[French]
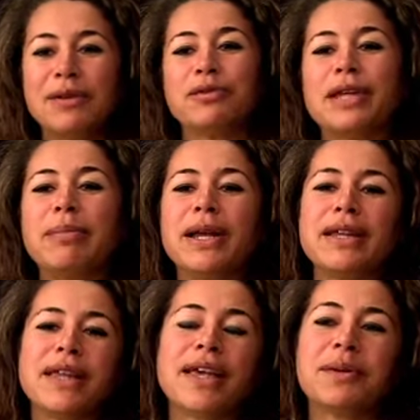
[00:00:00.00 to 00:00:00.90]
on appelle
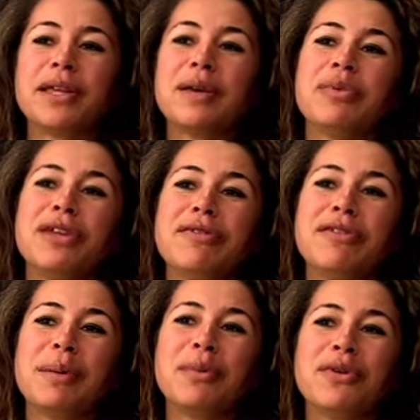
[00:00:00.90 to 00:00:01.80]
Anacaona un peu les
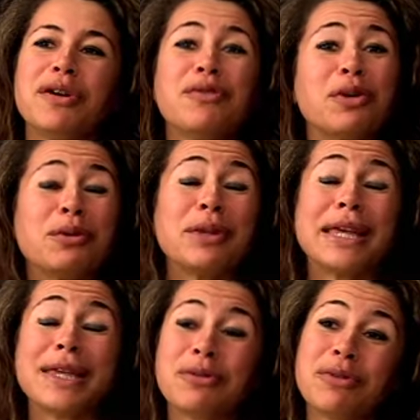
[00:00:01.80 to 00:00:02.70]
femmes à forte
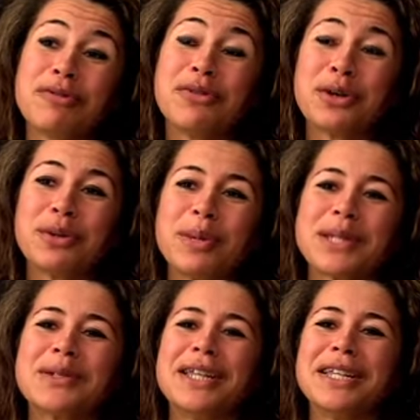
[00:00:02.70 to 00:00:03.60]
tête ou à forte
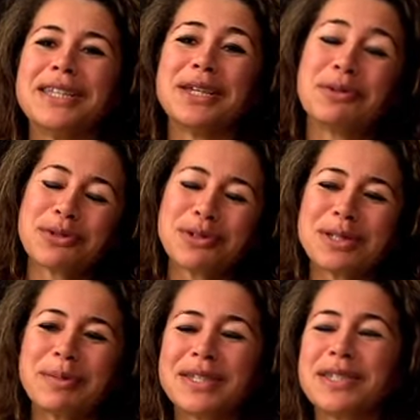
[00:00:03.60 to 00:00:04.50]
personnalité. Donc je ne
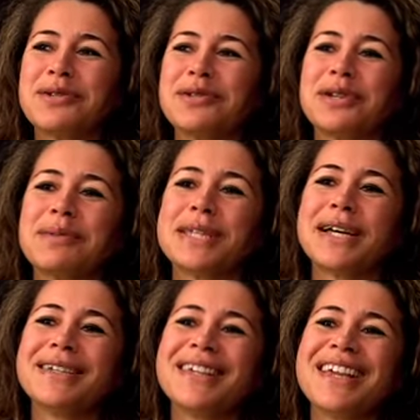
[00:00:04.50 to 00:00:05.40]
sais pas si je suis comme
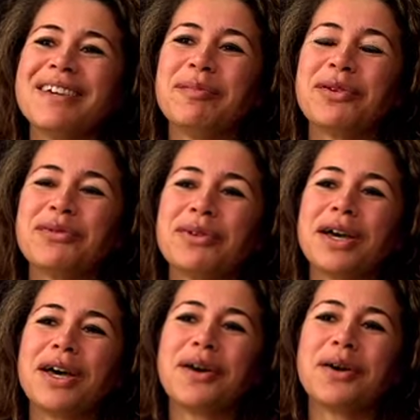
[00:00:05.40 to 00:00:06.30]
ça, mais en tout
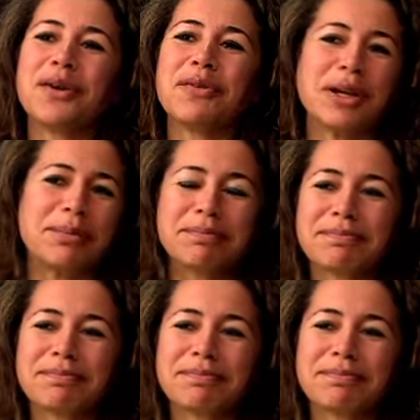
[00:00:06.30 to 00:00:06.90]
cas, voilà.